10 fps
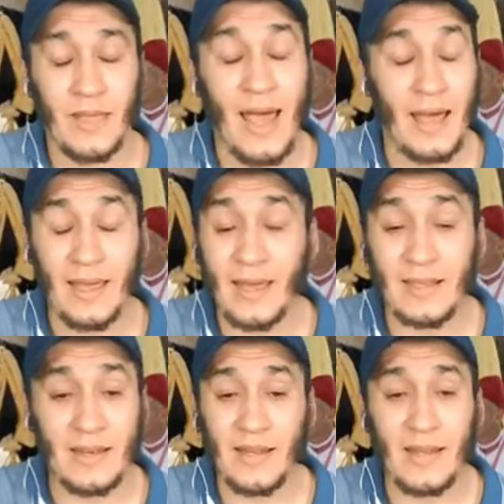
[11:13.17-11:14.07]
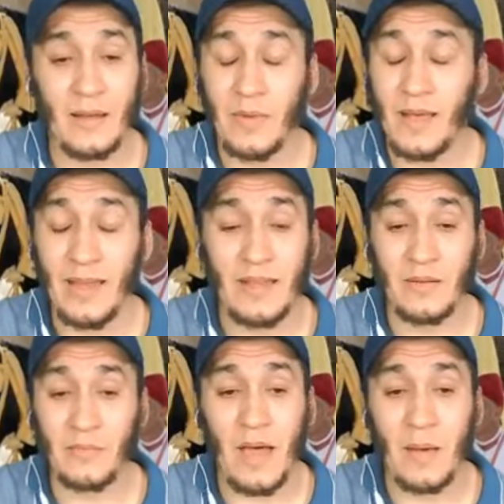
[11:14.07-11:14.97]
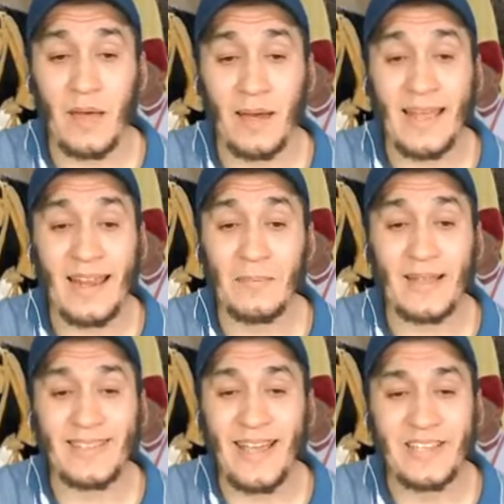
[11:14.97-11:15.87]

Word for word: حقيقه انا يعني ما الكلمات